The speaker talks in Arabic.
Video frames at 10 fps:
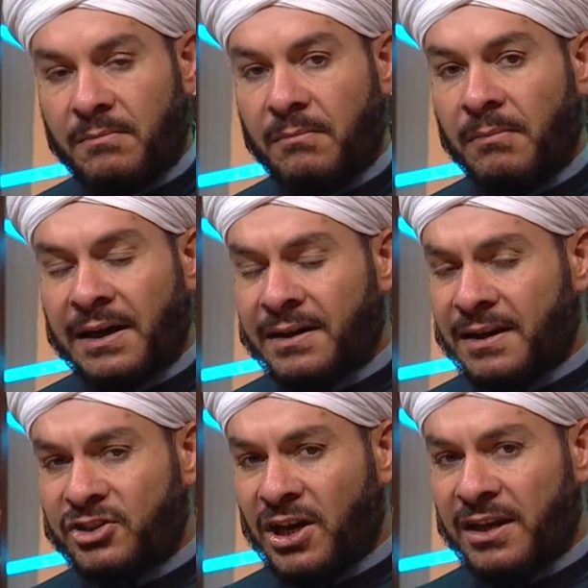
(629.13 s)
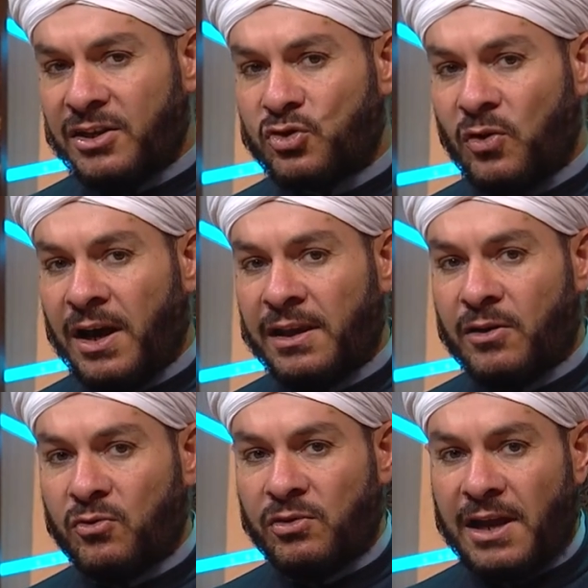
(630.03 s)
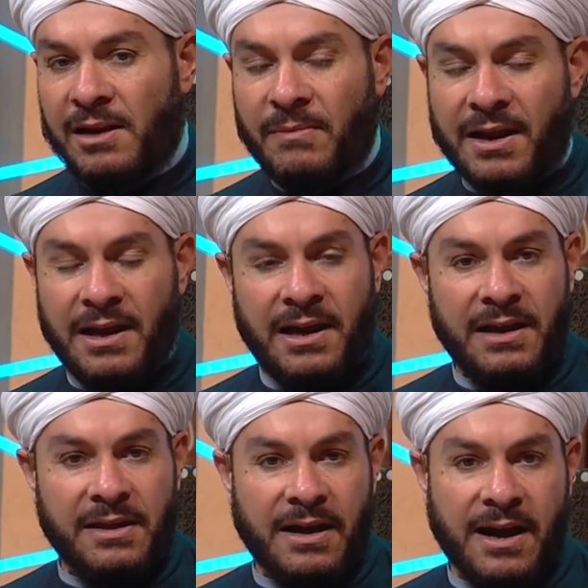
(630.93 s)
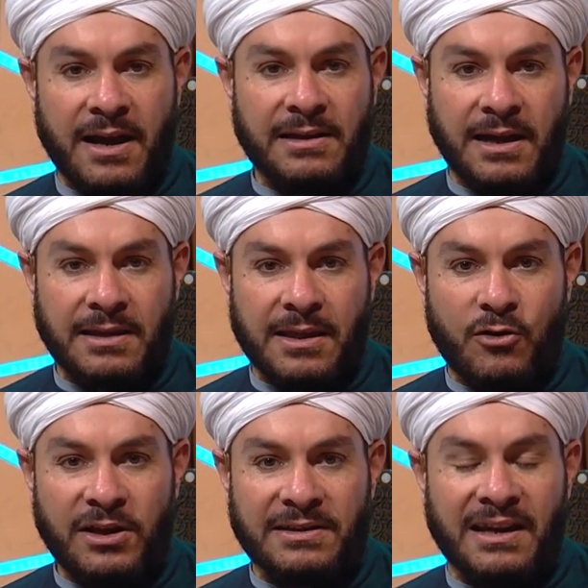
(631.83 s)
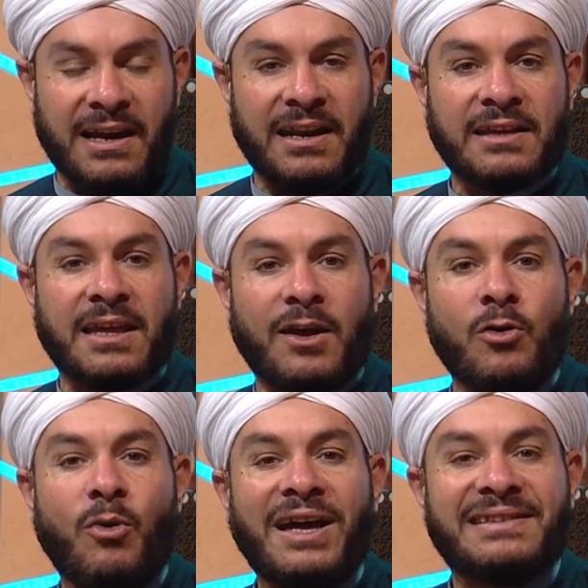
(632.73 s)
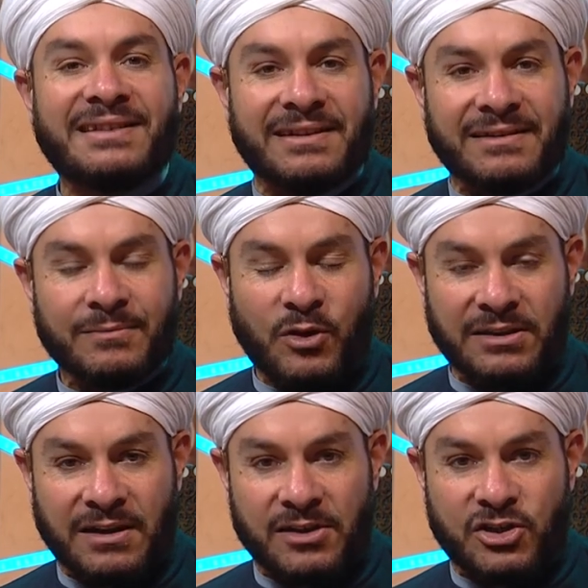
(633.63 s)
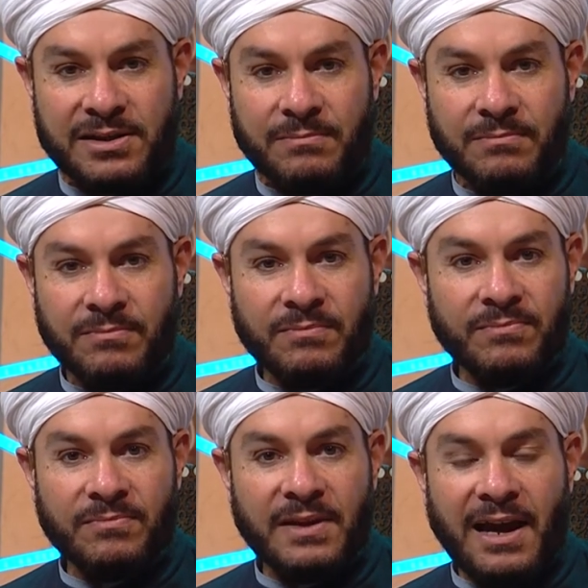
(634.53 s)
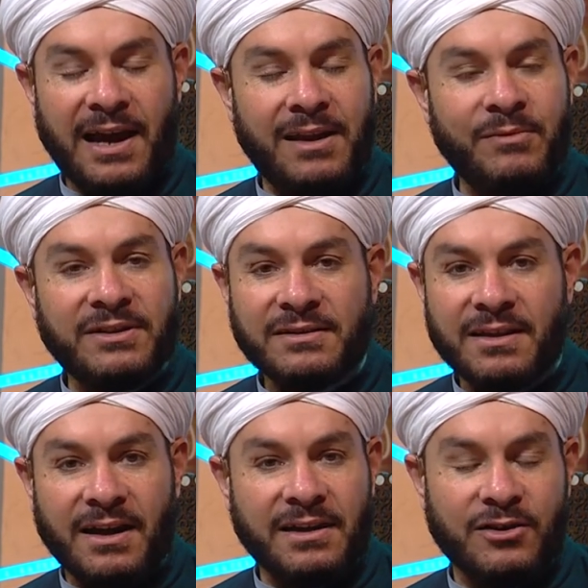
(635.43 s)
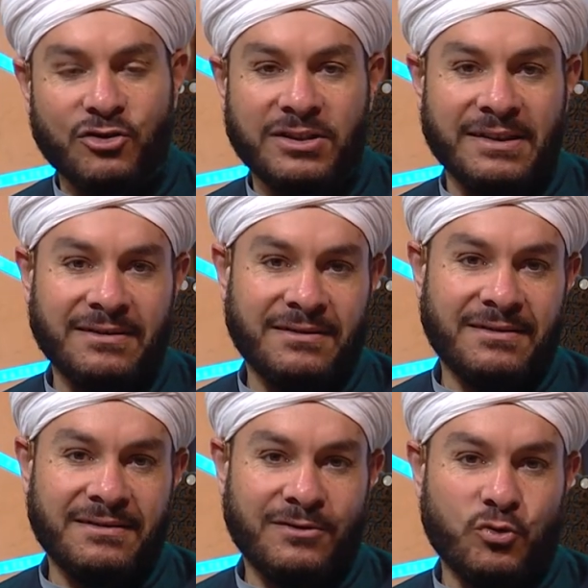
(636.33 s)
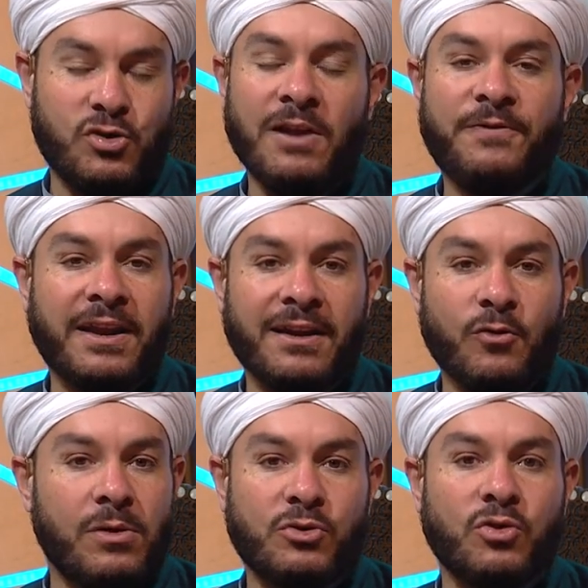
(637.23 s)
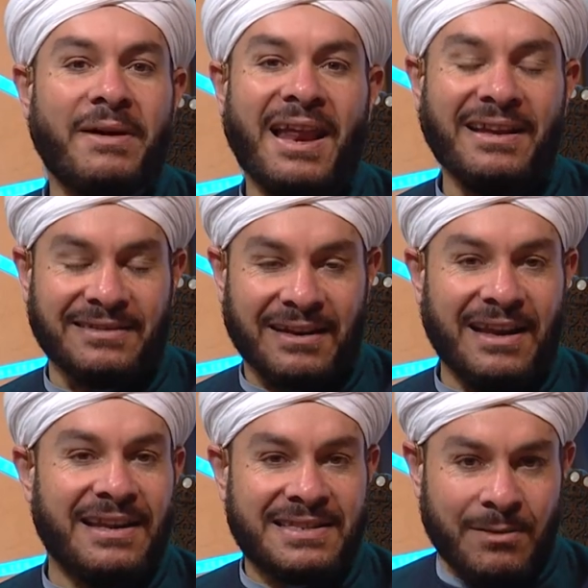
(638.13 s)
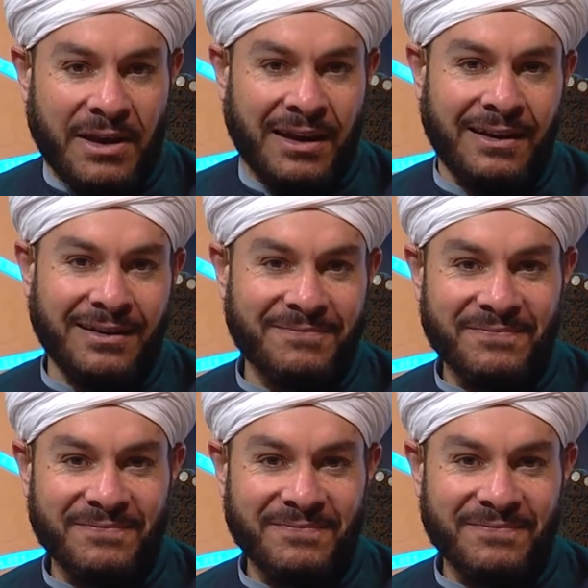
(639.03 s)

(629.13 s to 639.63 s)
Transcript: مرة جاءني سؤال يقول المرأة إذا كانت لا تضع العطر لكنها تضع المعطر معطر الجسم على من ده تضحكين أختي شو الفرق هو شو معنى العطر الاسم يعني